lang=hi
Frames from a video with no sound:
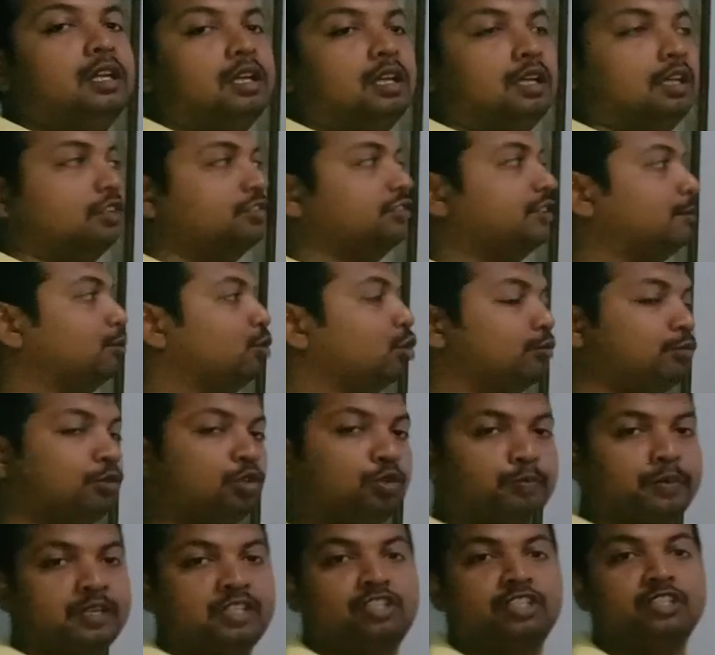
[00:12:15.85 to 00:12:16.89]
सब लोग बुक
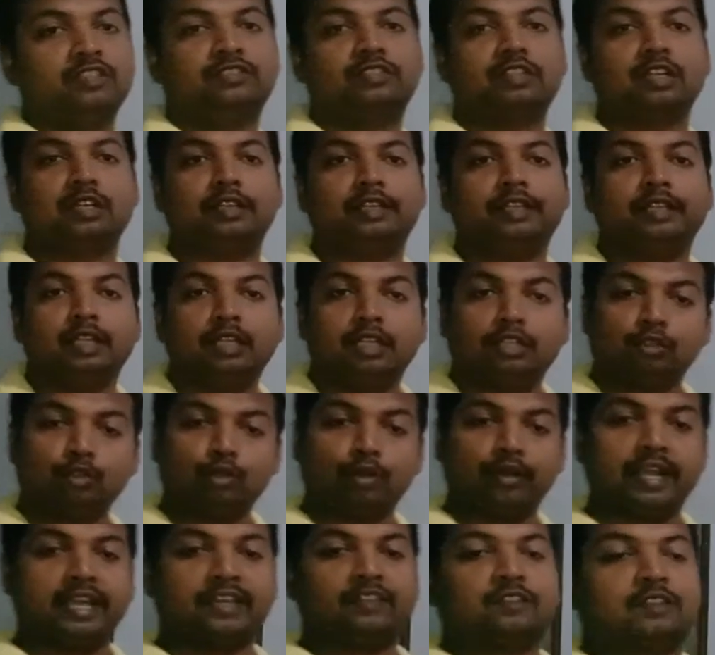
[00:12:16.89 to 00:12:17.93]
परचेज कर लें तो
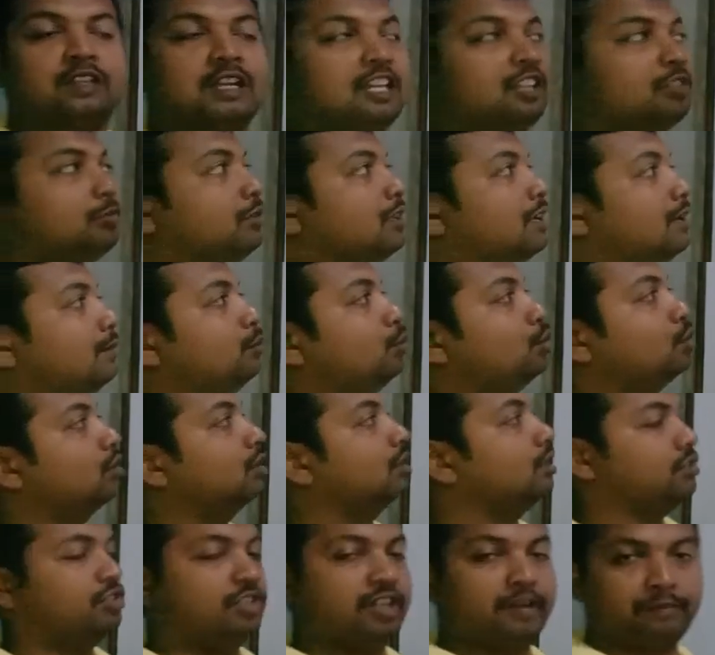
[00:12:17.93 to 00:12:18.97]
नेक्स्ट क्लास में हम लोग
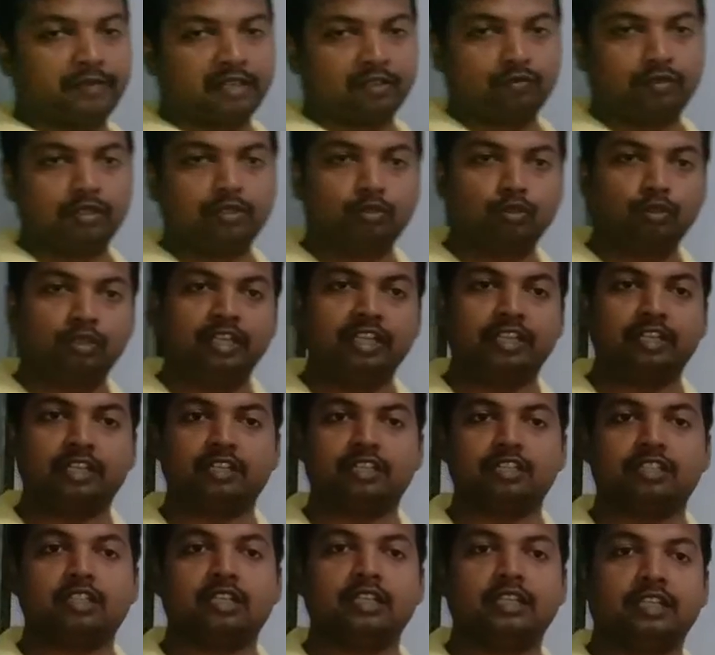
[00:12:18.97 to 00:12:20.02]
चैप्टर वन को लेकर
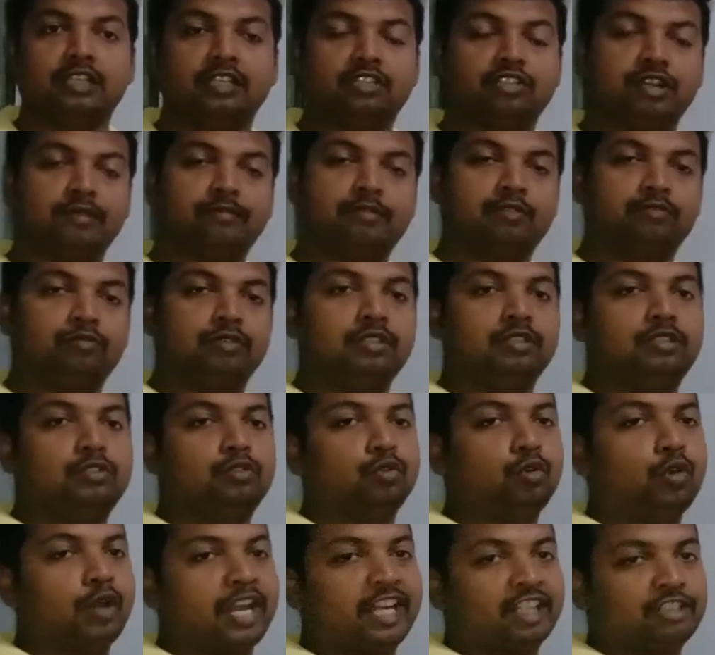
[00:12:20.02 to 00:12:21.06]
के चलेंगे चैप्टर वन
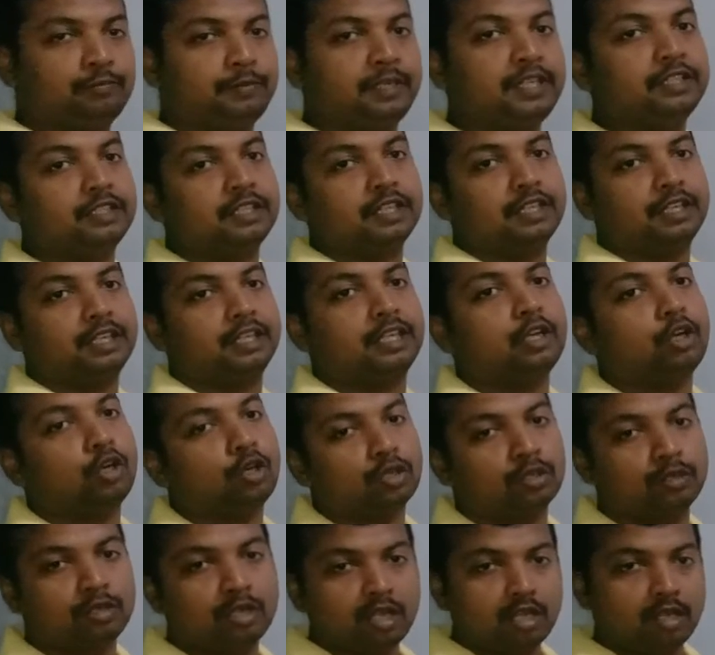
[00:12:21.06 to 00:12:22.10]
को एक्सप्लेन करेंगे
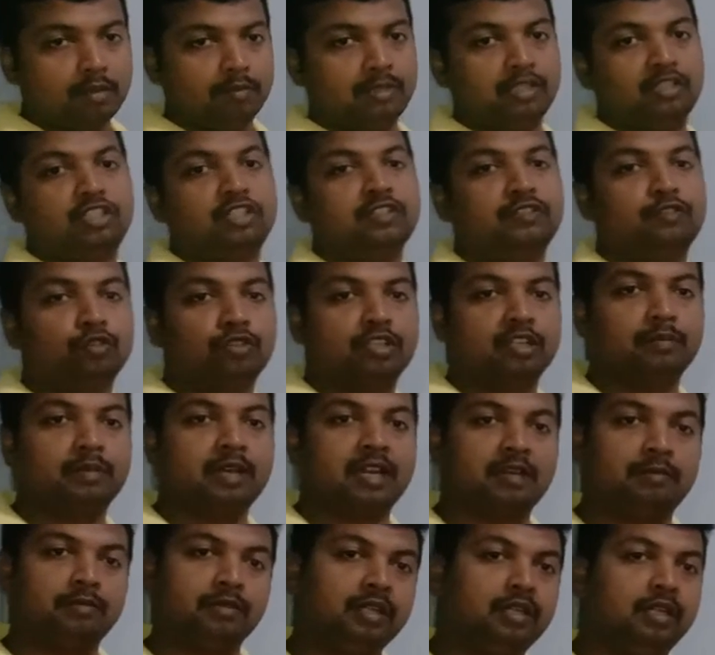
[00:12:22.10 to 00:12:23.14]
और भी चीज़ों के
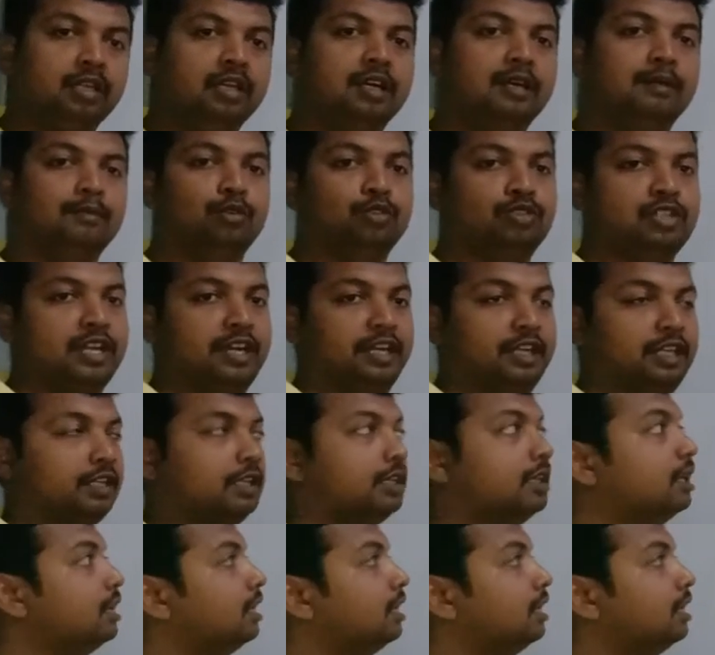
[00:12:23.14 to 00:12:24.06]
बारे में हम लोग जानेंगे